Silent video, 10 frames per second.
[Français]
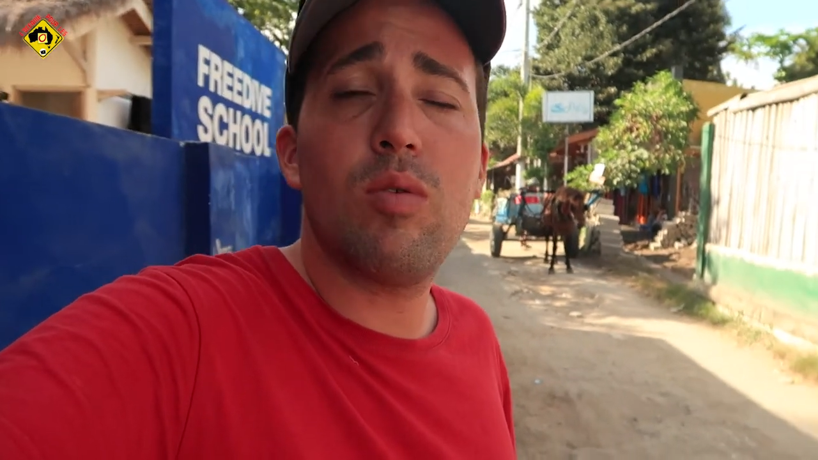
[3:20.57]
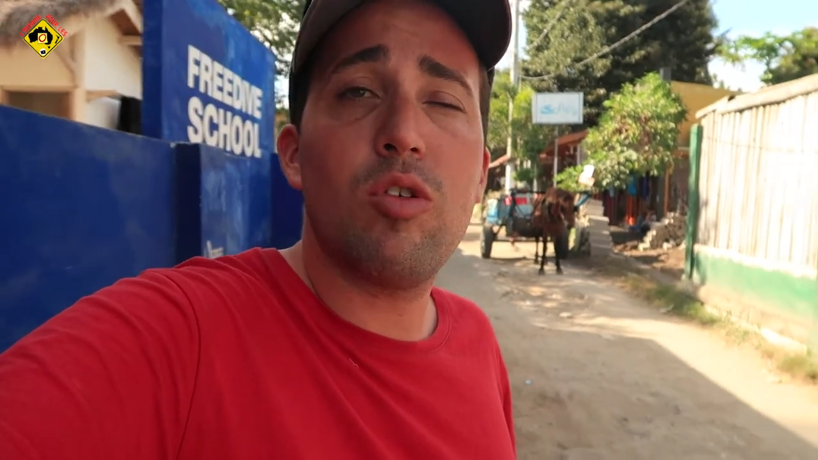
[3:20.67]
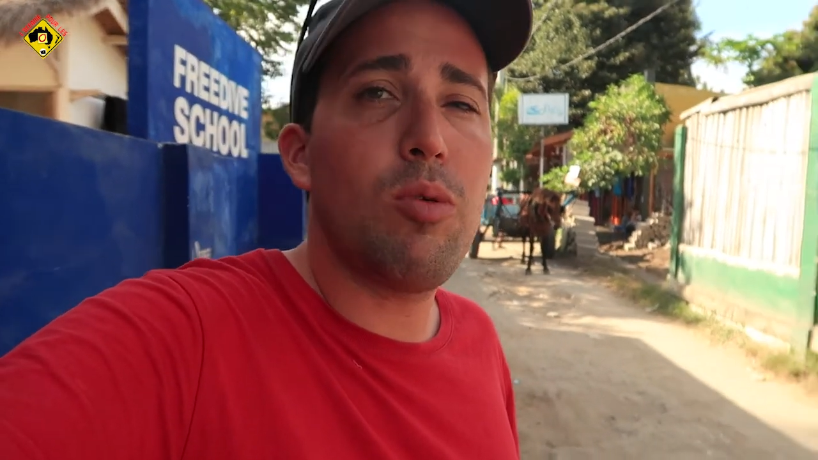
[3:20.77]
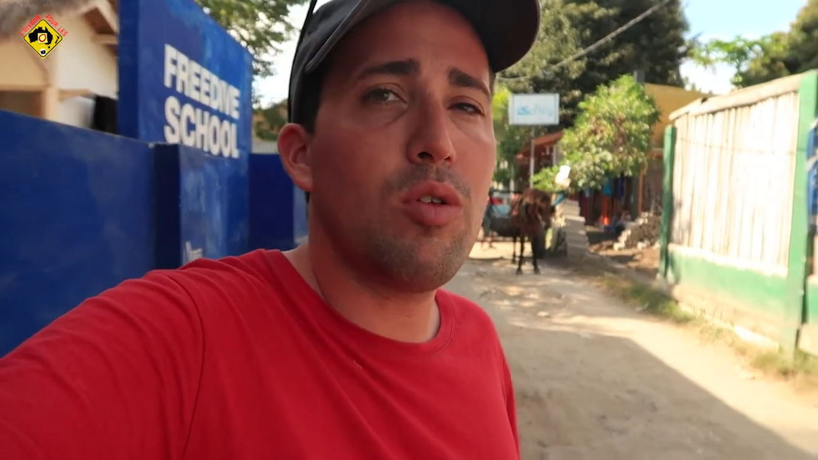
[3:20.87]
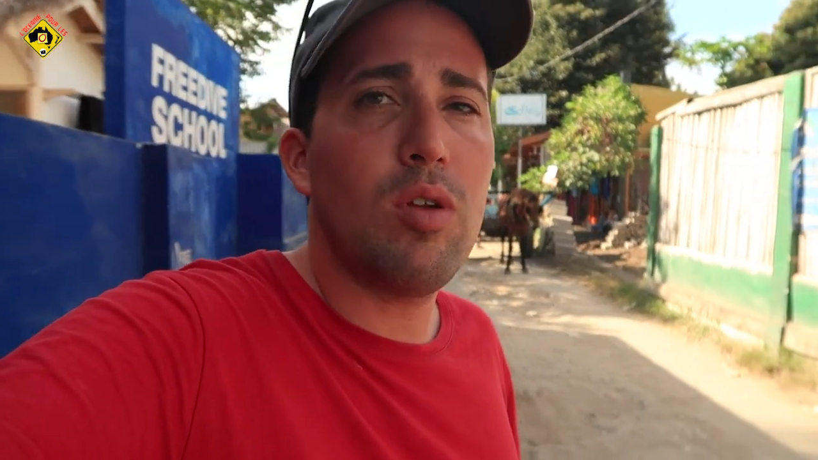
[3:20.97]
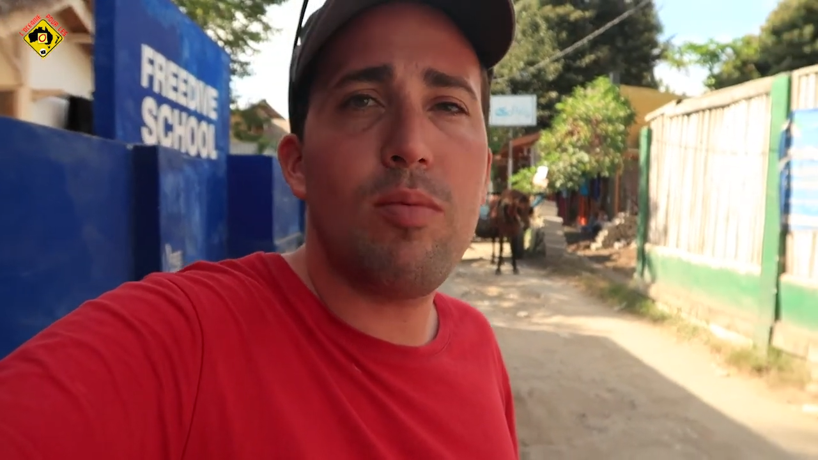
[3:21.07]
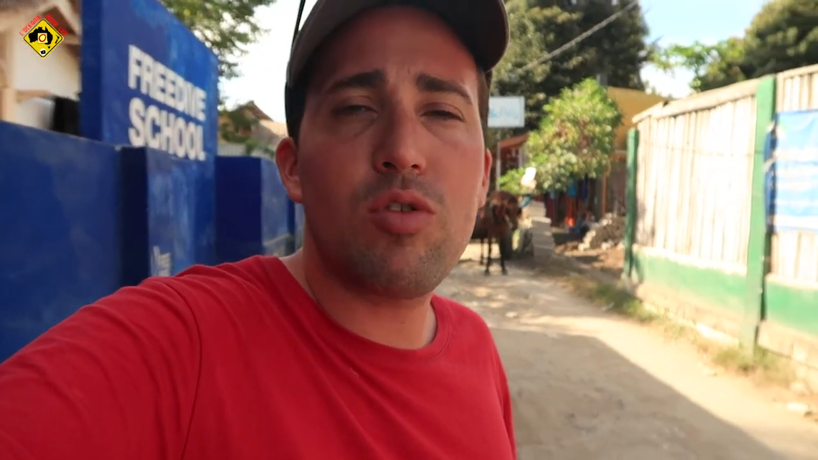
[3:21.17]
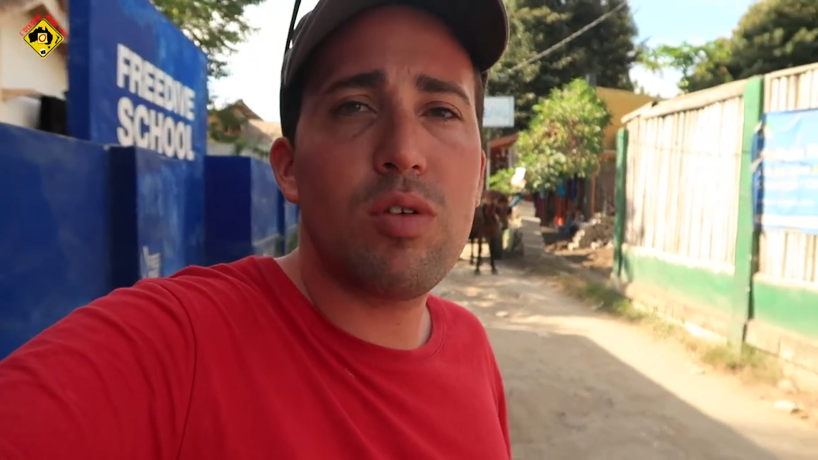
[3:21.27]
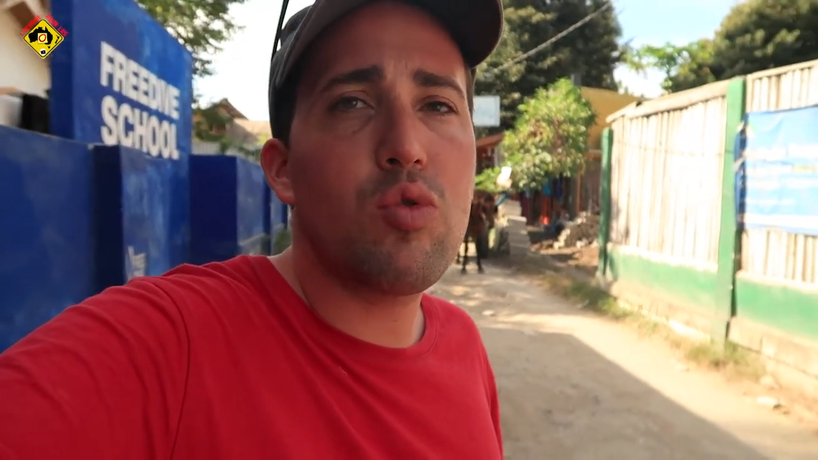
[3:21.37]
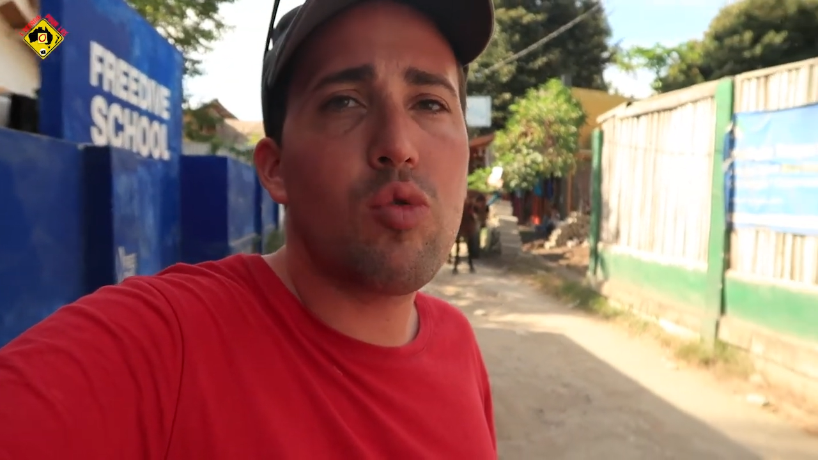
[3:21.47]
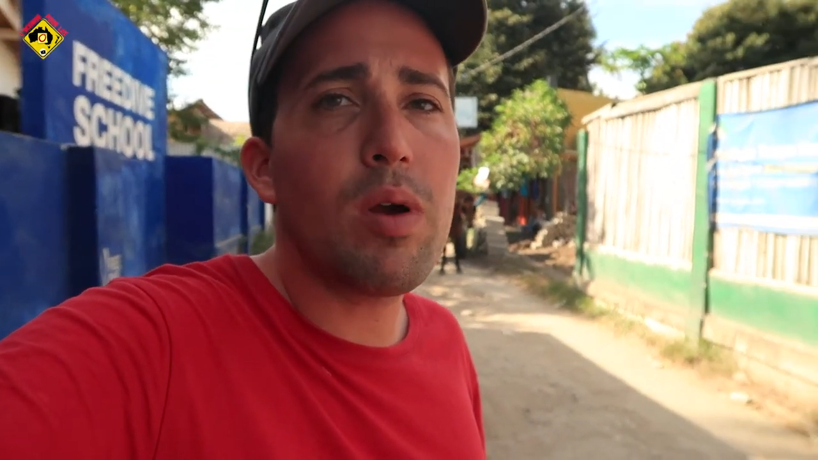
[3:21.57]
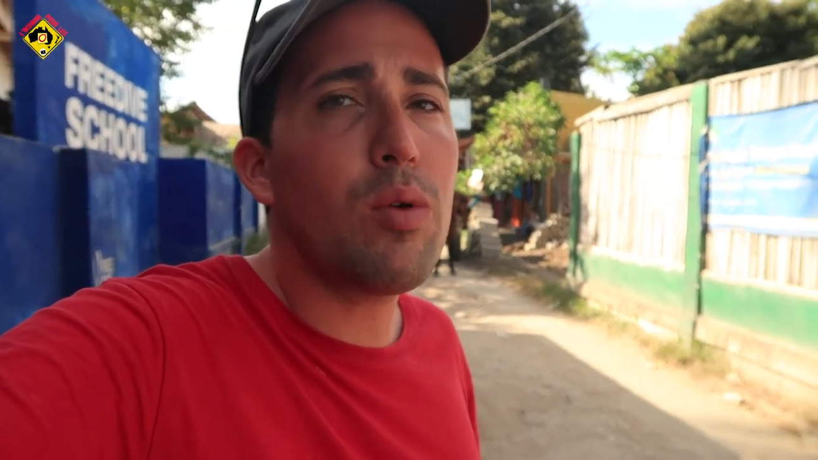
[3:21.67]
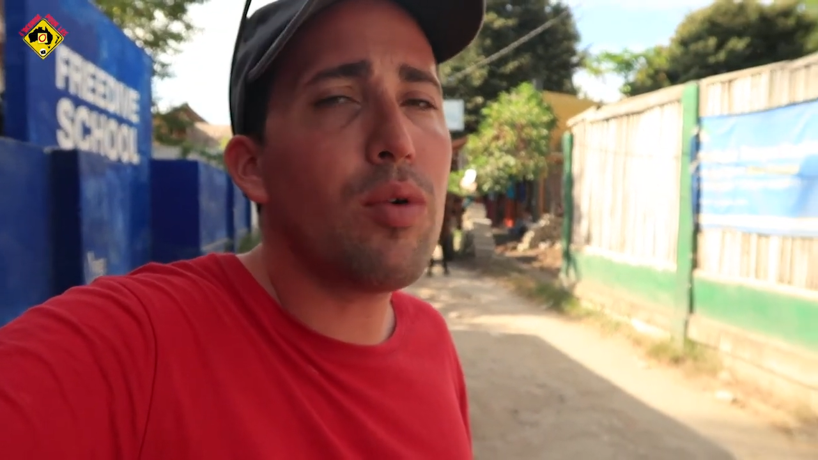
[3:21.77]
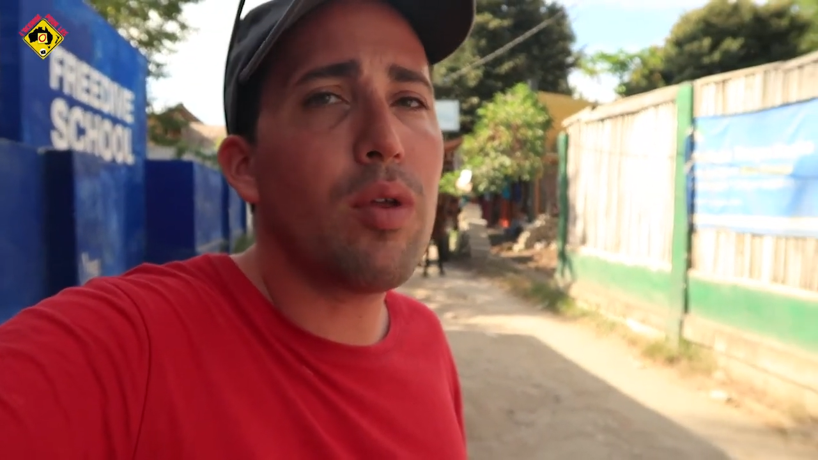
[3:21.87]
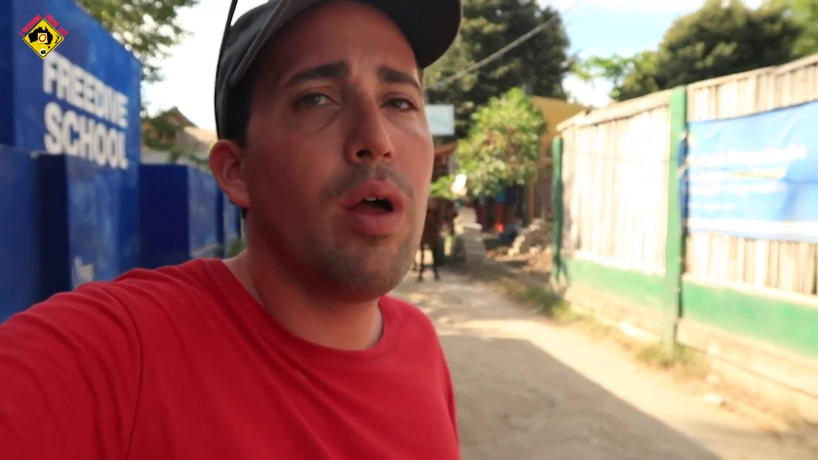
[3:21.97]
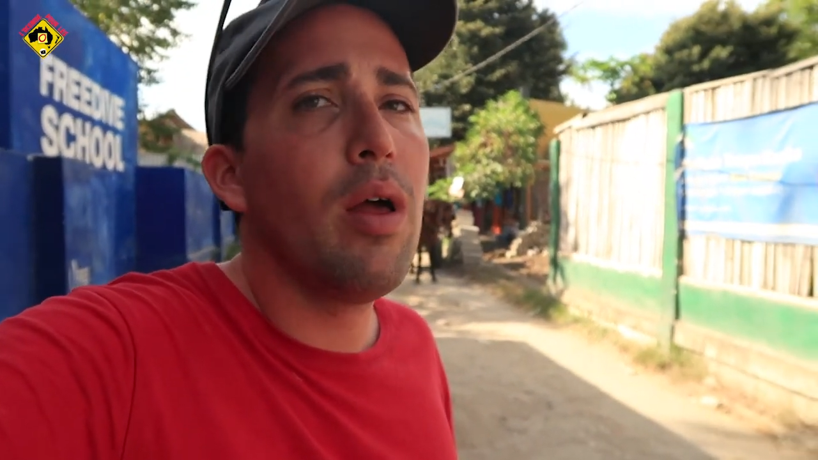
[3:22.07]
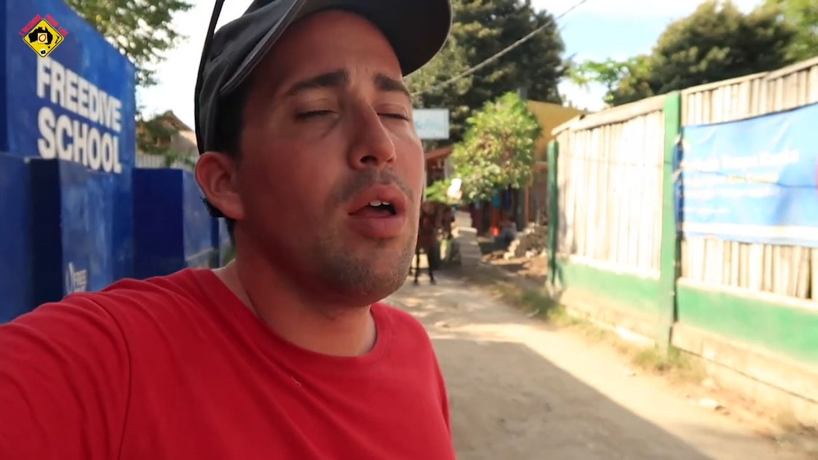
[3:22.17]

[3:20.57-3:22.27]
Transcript: qui transportent dans la marchandise super lourde,